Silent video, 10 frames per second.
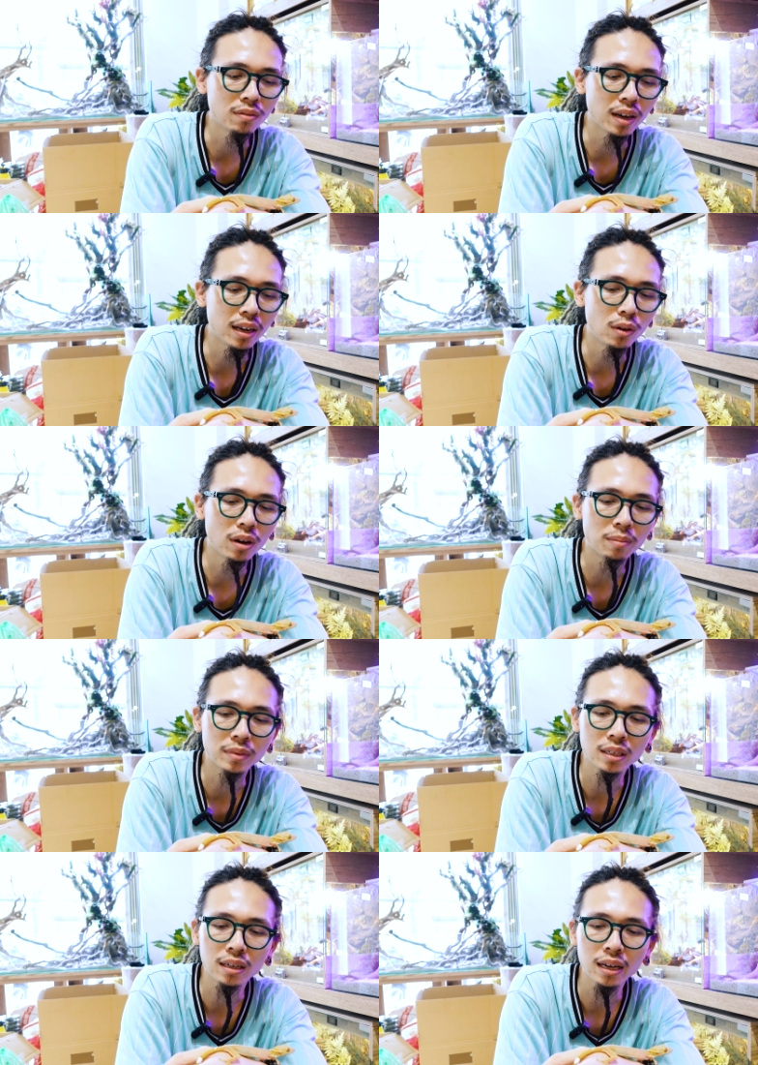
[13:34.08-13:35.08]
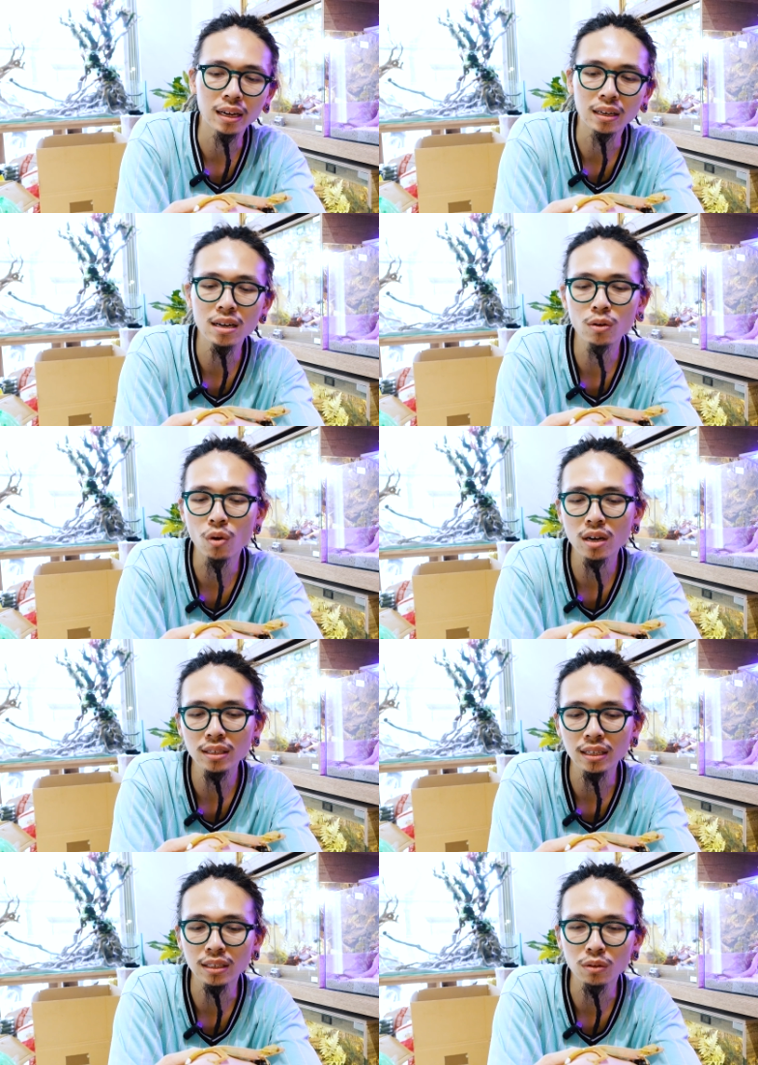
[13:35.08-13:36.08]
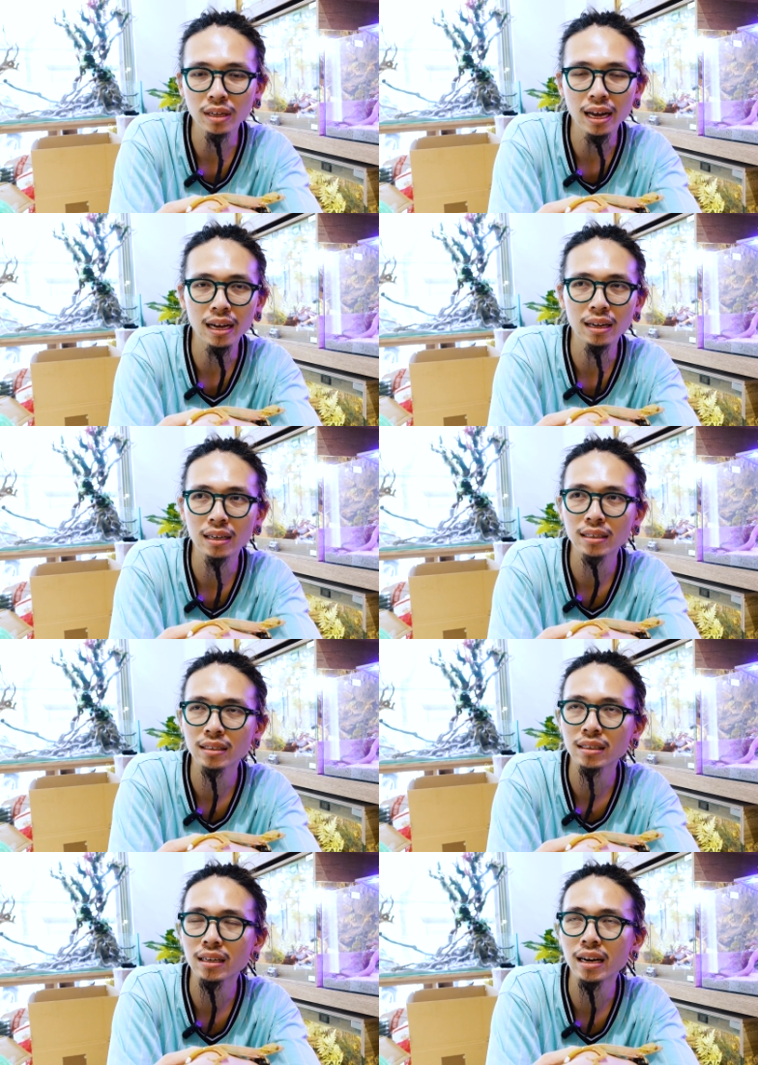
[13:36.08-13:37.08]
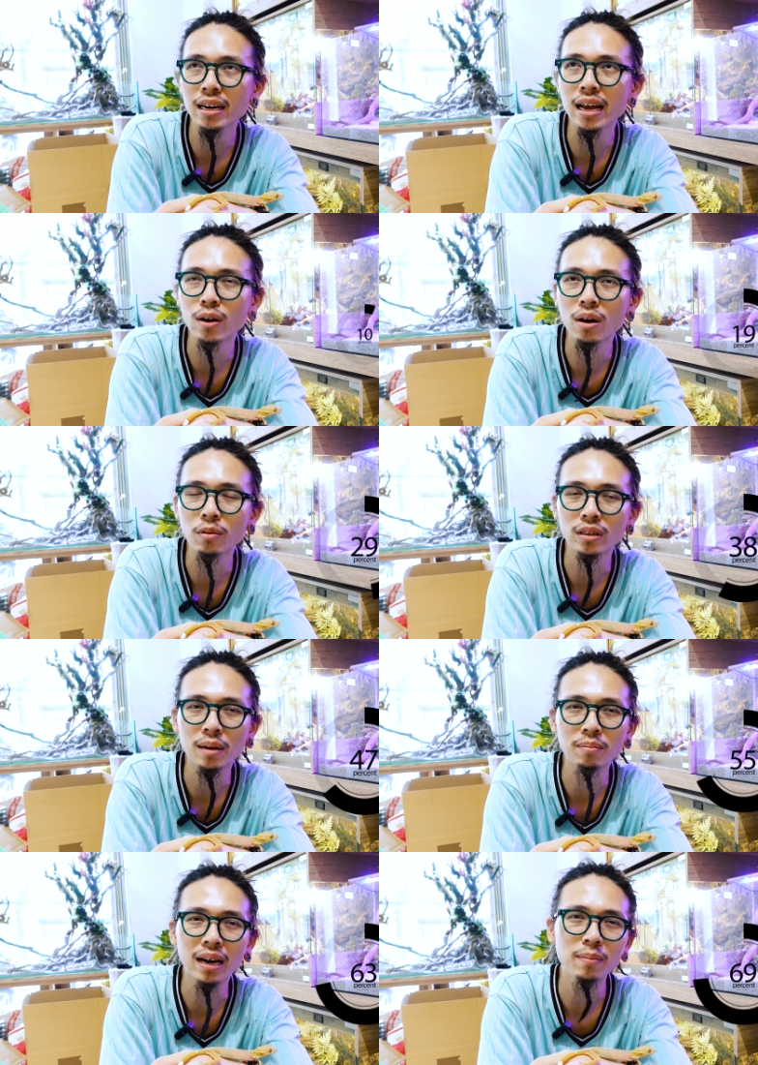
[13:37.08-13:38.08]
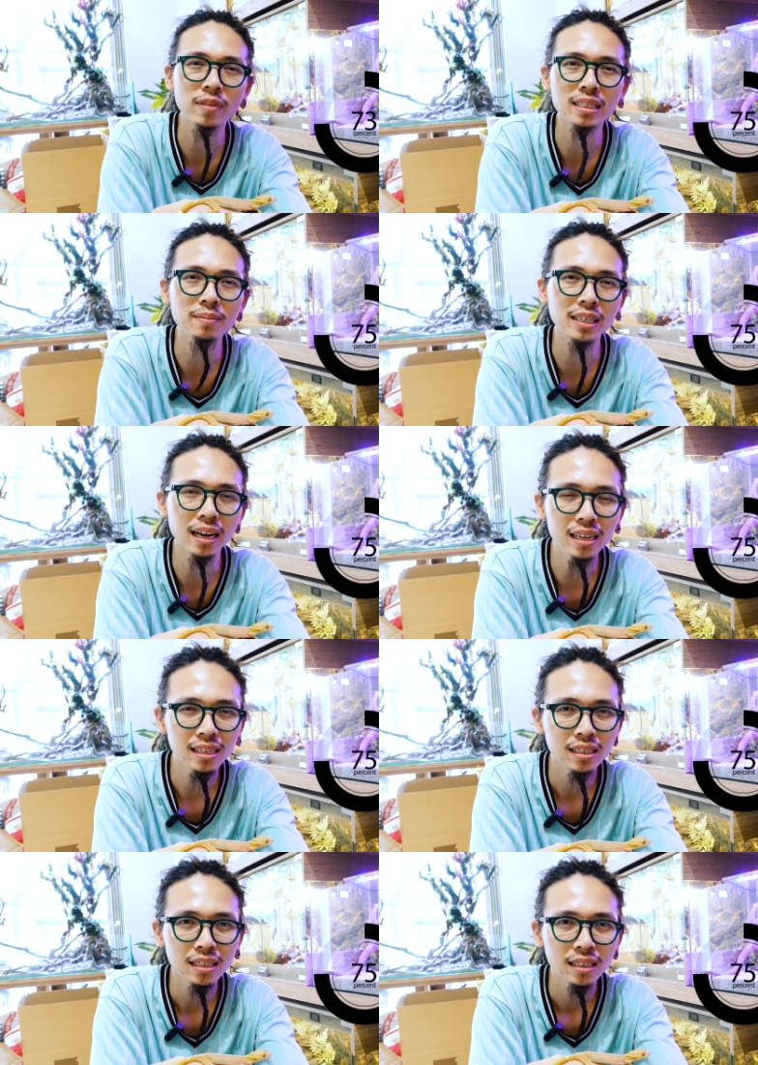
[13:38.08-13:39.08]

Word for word: Còn về độ ẩm thì hay là nước uống thì chúng ta nên để độ ẩm khoảng tầm 75% gì đấy.